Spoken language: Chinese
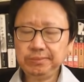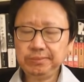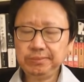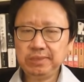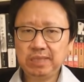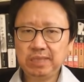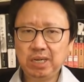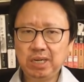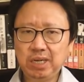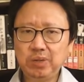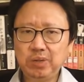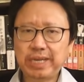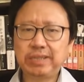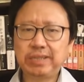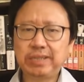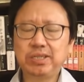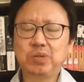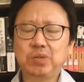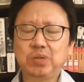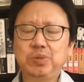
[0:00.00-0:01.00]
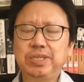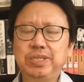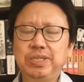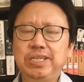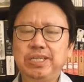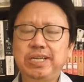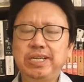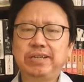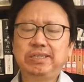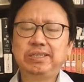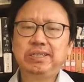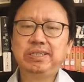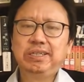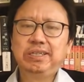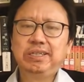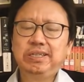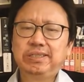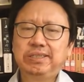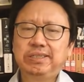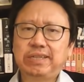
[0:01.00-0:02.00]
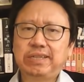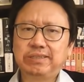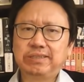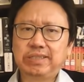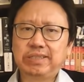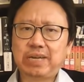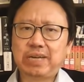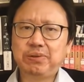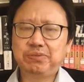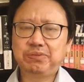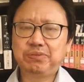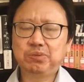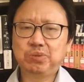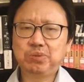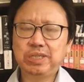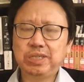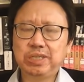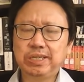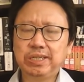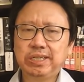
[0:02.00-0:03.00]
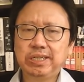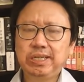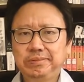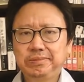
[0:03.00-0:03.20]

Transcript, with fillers: 后来调去新疆当这个党委副书记。